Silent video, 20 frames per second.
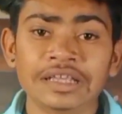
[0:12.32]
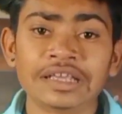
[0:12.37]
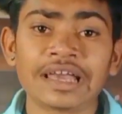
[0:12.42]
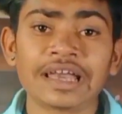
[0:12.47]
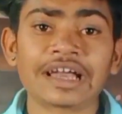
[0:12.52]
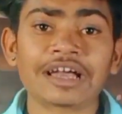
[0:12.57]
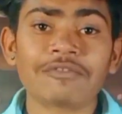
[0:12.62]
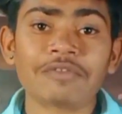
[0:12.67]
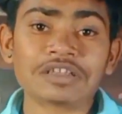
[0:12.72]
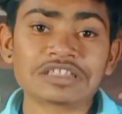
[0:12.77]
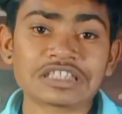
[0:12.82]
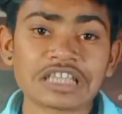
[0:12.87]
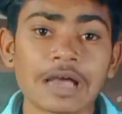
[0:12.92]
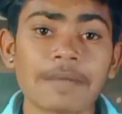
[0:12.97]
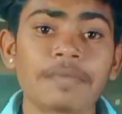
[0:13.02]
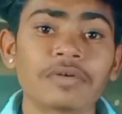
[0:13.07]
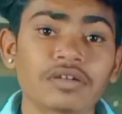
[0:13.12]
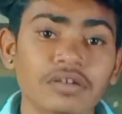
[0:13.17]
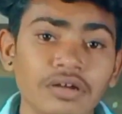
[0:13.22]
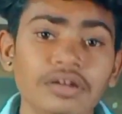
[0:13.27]
नहीं आएगा वैसे
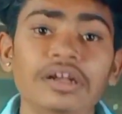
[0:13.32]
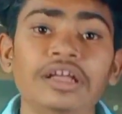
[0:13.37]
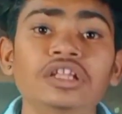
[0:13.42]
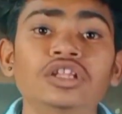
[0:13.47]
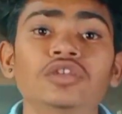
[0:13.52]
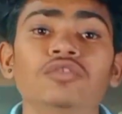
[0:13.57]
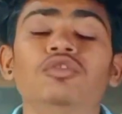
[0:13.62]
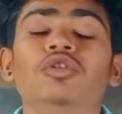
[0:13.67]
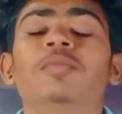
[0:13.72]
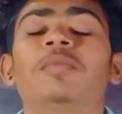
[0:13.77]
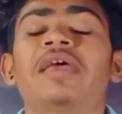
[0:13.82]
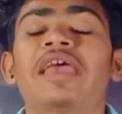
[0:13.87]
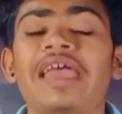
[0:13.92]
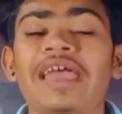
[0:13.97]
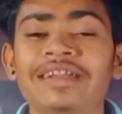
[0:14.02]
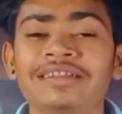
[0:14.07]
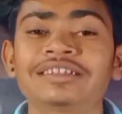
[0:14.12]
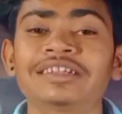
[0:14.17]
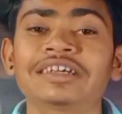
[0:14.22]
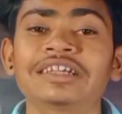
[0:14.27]
यहाँ पर करना है तो वीडियो
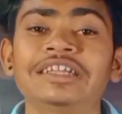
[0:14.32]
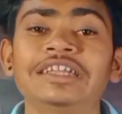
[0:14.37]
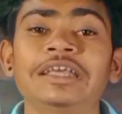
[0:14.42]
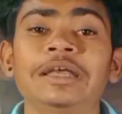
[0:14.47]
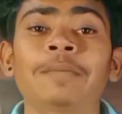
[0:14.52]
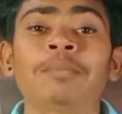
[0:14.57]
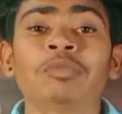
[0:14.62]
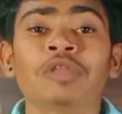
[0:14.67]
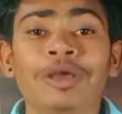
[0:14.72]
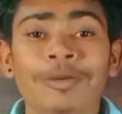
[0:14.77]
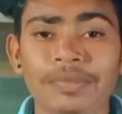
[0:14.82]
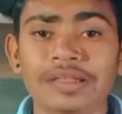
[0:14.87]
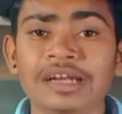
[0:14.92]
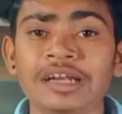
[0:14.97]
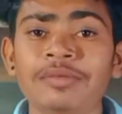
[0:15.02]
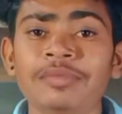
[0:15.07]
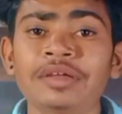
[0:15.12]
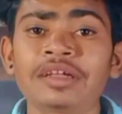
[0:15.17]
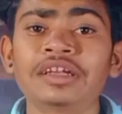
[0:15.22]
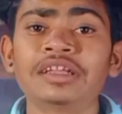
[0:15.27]
पर एंड तक रहिए
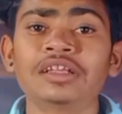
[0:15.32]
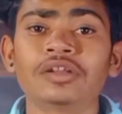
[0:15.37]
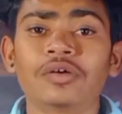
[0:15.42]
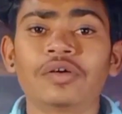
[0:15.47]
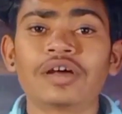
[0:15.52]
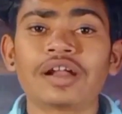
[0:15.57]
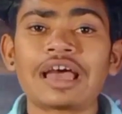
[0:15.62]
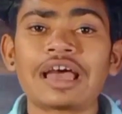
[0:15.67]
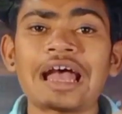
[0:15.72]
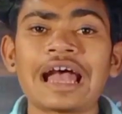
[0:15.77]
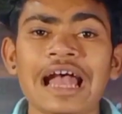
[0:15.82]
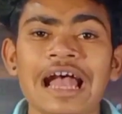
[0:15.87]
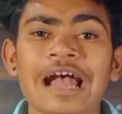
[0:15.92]
मेरा नाम है नील और